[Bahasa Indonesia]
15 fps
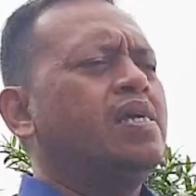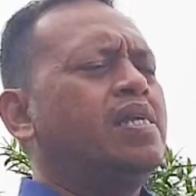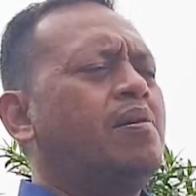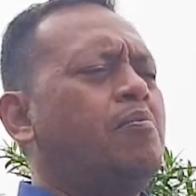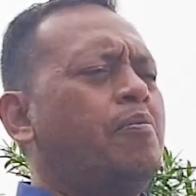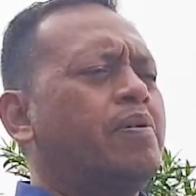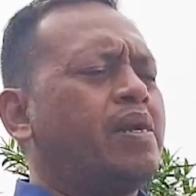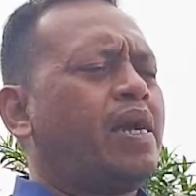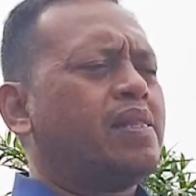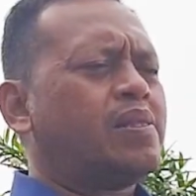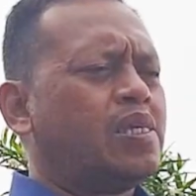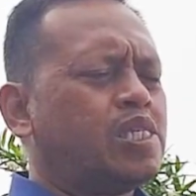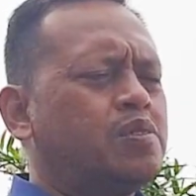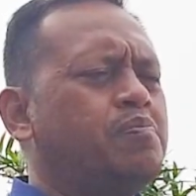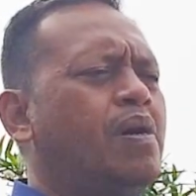Dia mau
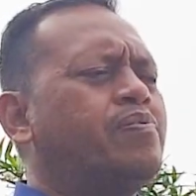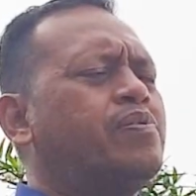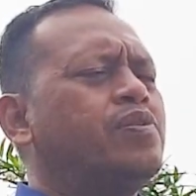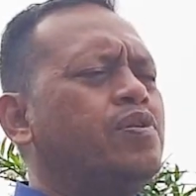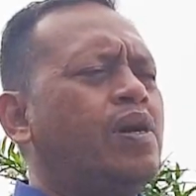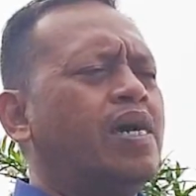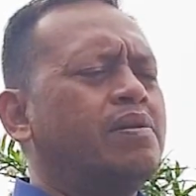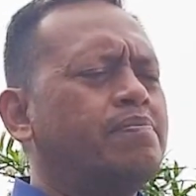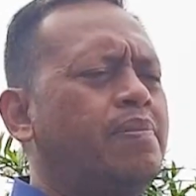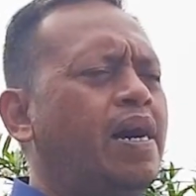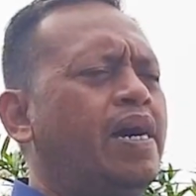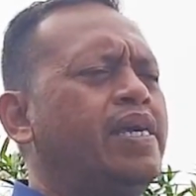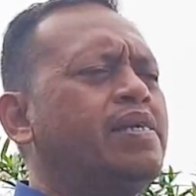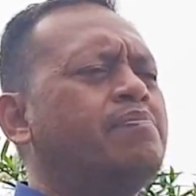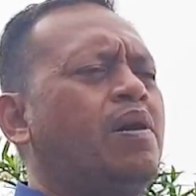berkata sebab Tuhan
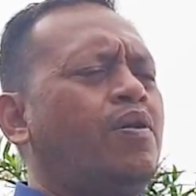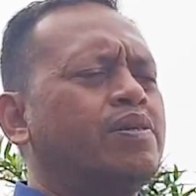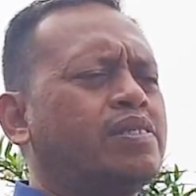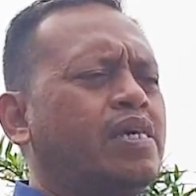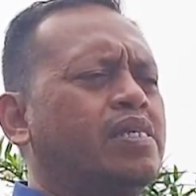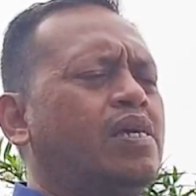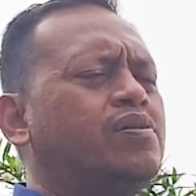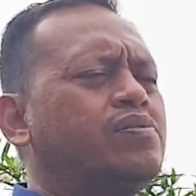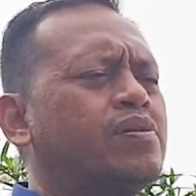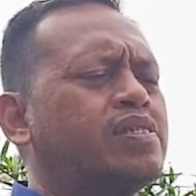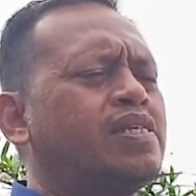baik bahwasanya untuk